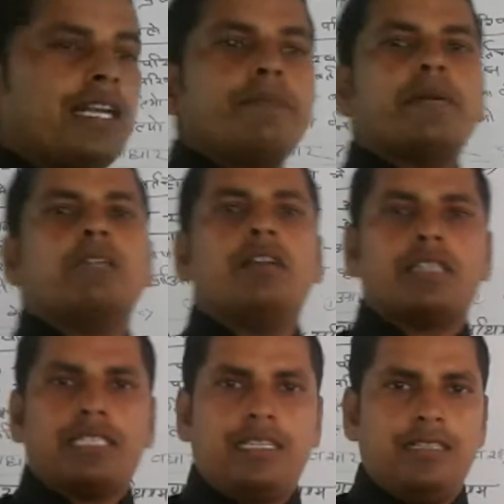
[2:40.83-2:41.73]
वाले
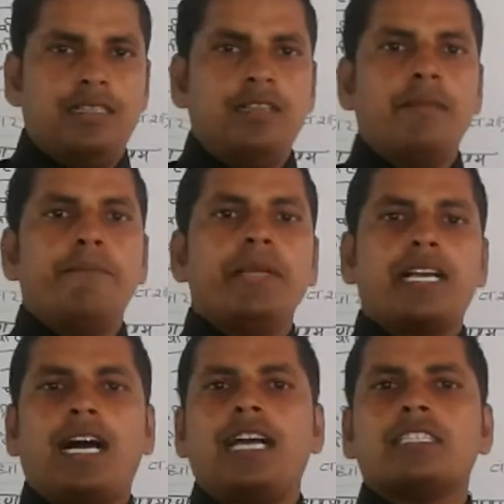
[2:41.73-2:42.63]
परिवर्तन
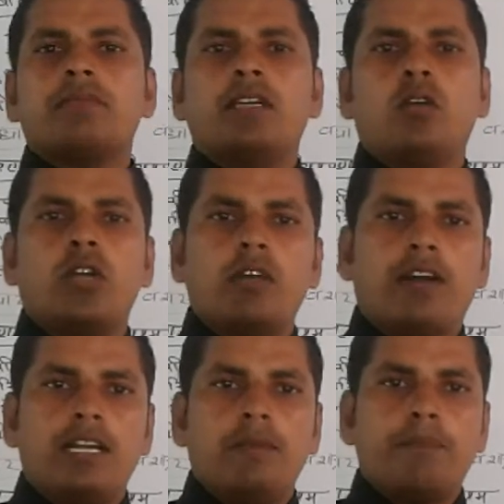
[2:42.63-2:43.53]
विकास में होने
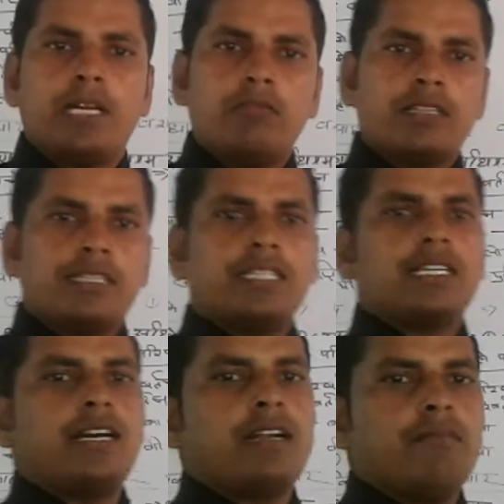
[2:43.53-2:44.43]
वाले परिवर्तन
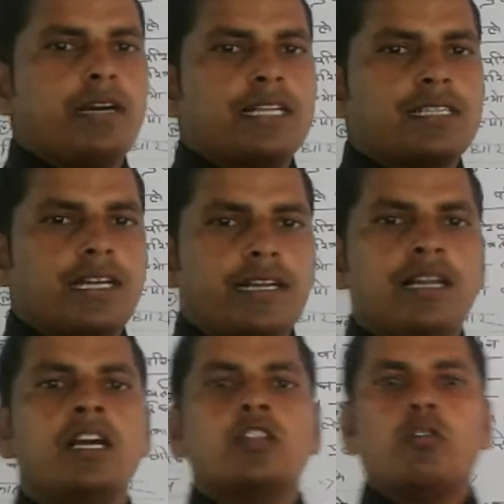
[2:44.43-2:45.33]
की अगर हम बात
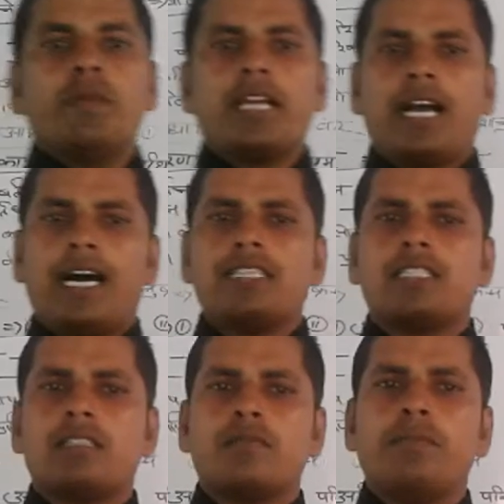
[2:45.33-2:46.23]
करें तो
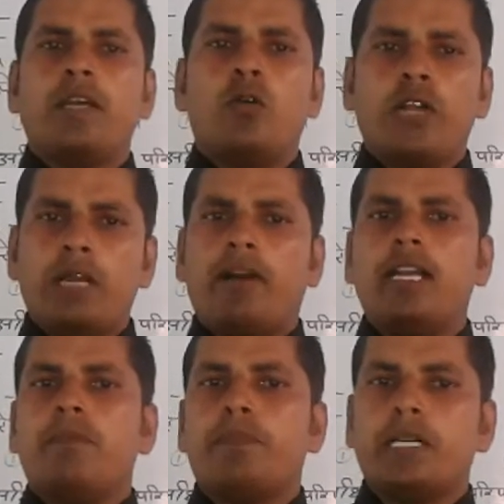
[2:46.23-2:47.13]
विकास में होने
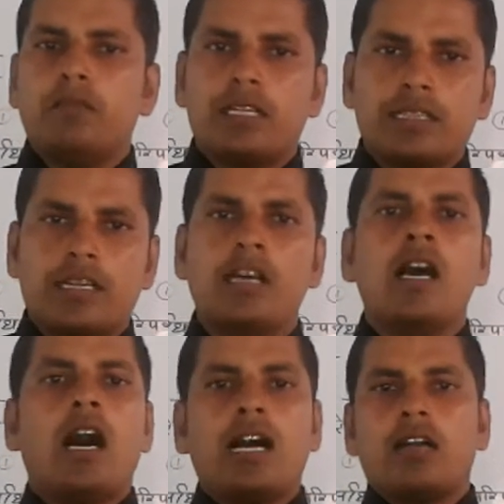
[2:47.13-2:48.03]
वाले परिवर्तन
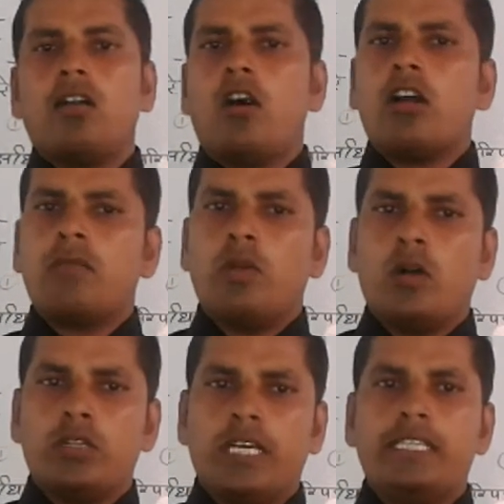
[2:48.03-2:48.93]
हरलॉक
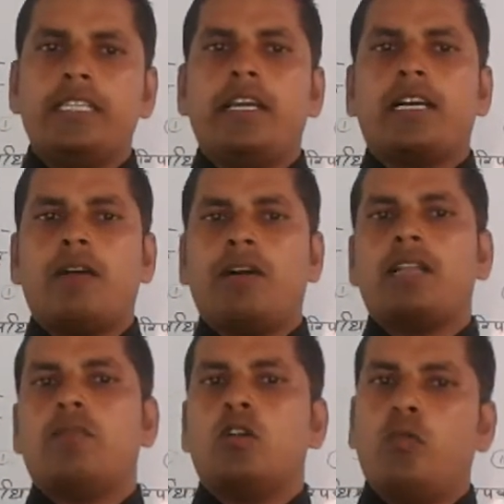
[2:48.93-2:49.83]
महोदय जी एक
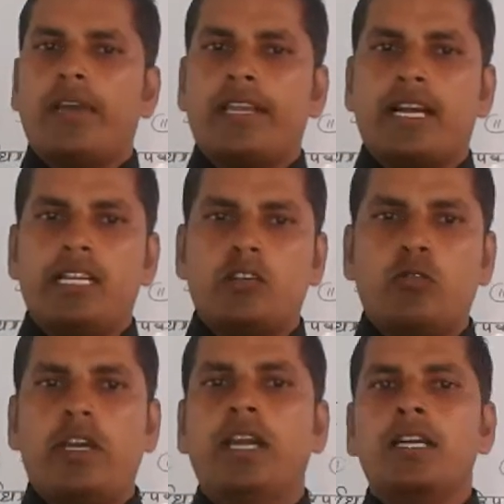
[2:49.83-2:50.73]
हमारे मनोवैज्ञानिक
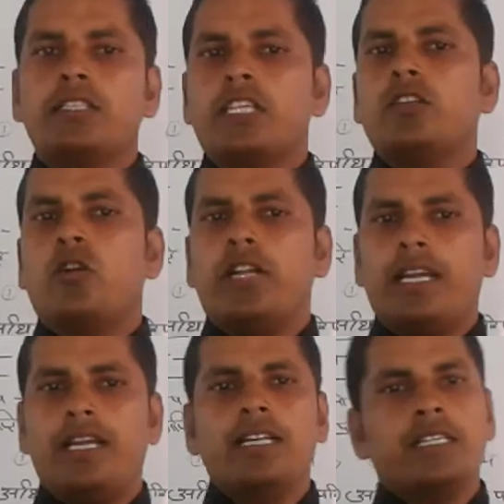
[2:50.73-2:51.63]
हुए
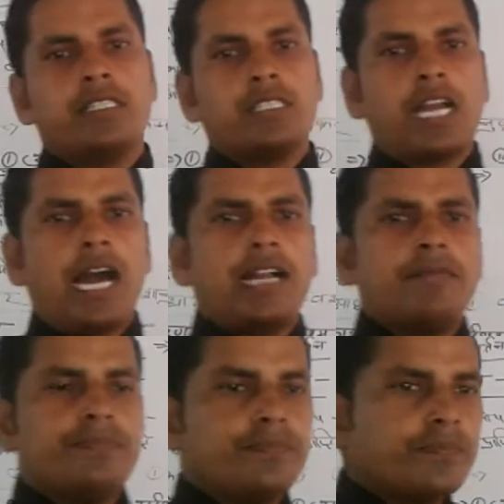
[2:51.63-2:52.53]
जिन्होंने चार